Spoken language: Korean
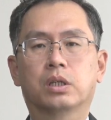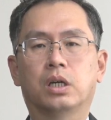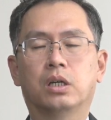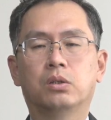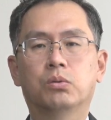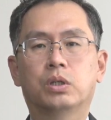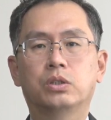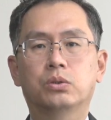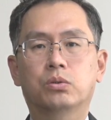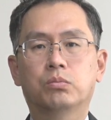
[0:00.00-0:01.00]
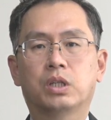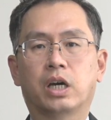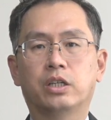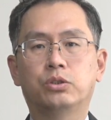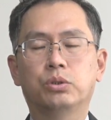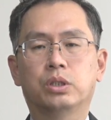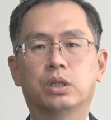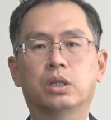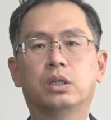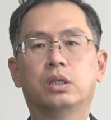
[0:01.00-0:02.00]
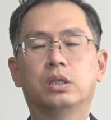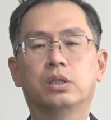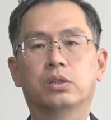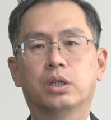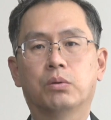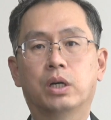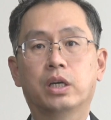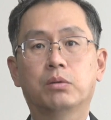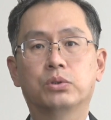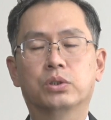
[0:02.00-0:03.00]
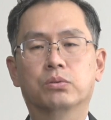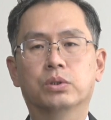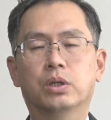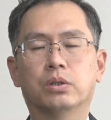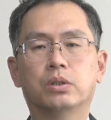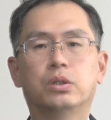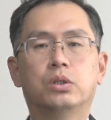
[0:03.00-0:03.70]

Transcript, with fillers: 강도가 조금 다를 수 있다 이렇게 확인해 보셨고요